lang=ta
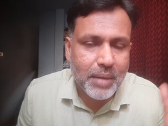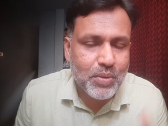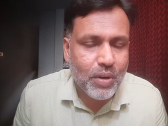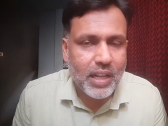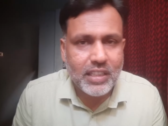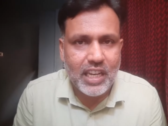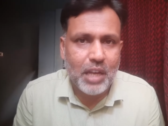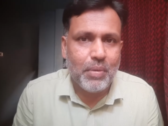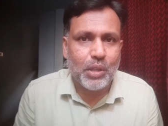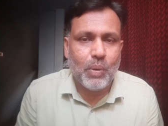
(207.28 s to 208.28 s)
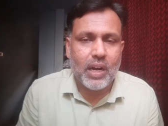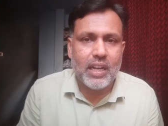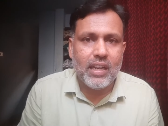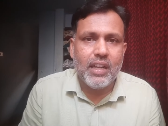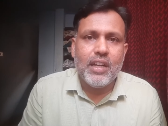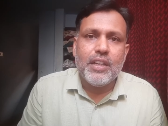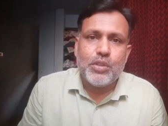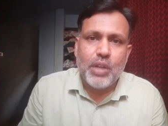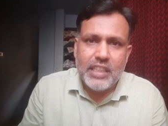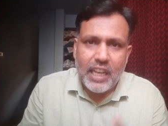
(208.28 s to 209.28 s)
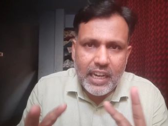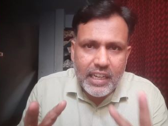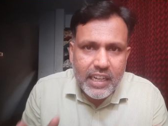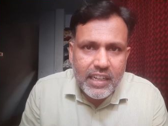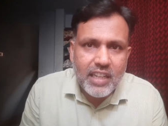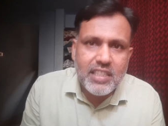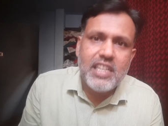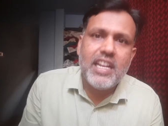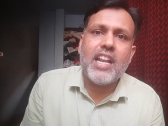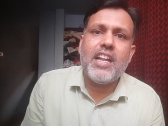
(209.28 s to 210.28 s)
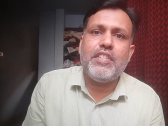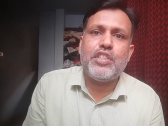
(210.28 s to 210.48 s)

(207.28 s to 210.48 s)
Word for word: மேப்ஸ் உங்களுக்கு தெரியப்படுத்துவாங்க ஸோ இந்த ரெண்டு இன்ட்ரெஸ்டிங்கான